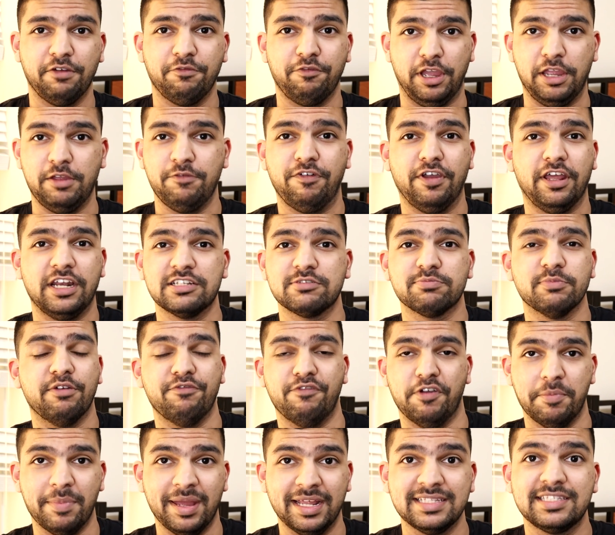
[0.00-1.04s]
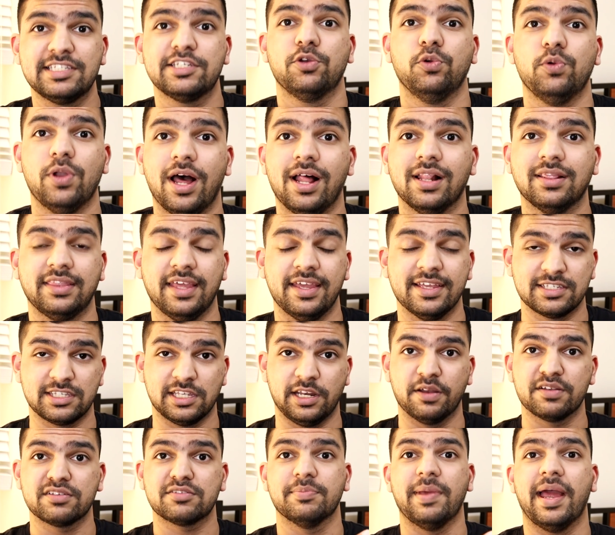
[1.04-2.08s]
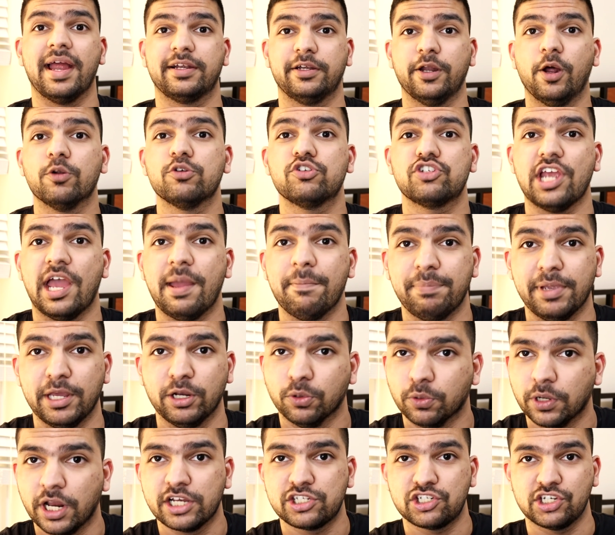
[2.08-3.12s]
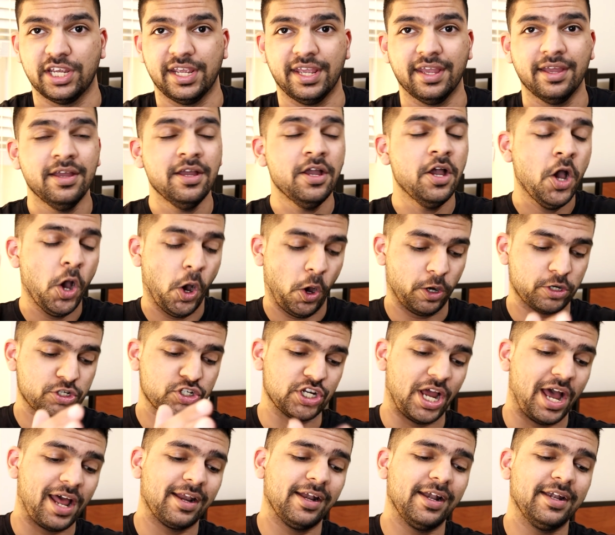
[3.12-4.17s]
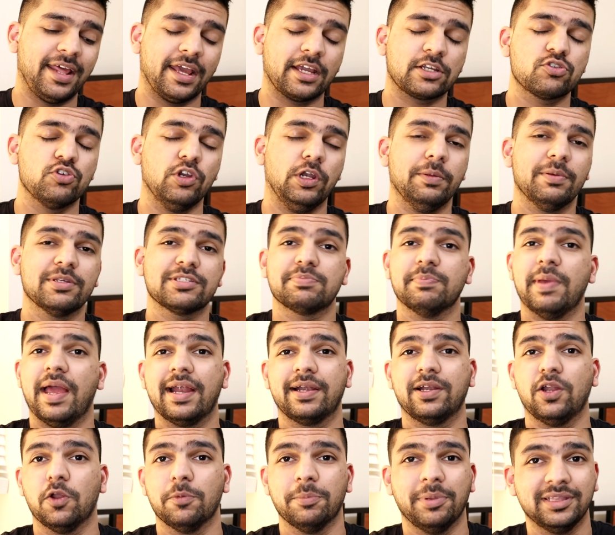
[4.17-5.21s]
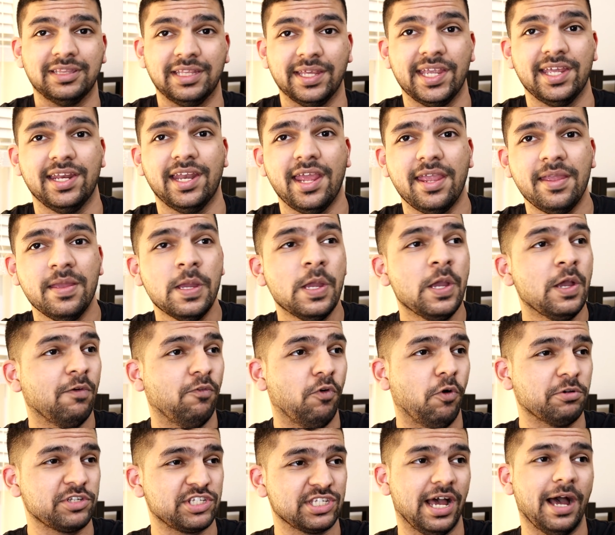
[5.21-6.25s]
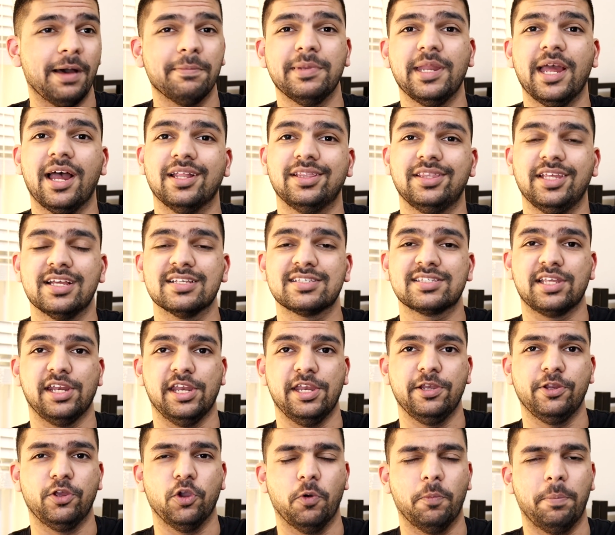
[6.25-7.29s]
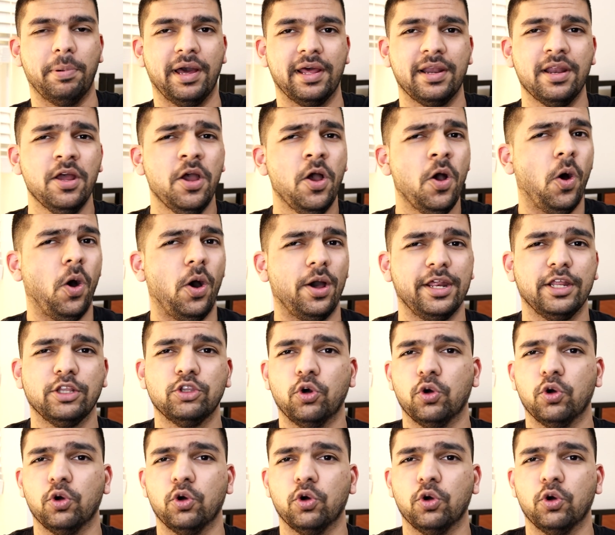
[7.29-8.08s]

हैं वही फिर इसमें विमेंस क्यों डालते हैं सिर्फ स्मैकडाउन चैंपियन होना चाहिए और शार्लेट एक्चुअली में स्मैकडाउन पे थी नहीं वो सामने आती है स्क्रीन के ऊपर और ये